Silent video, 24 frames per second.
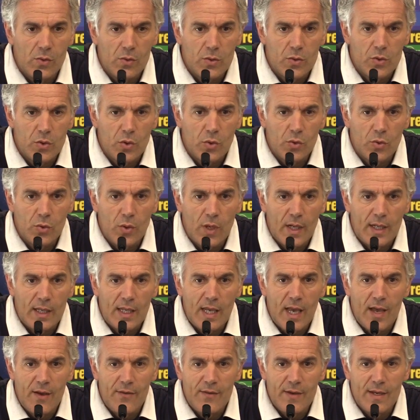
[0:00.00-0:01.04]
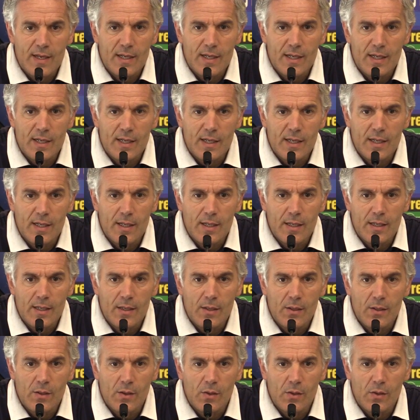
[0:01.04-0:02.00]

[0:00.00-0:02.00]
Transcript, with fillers: sotto una chiave eh,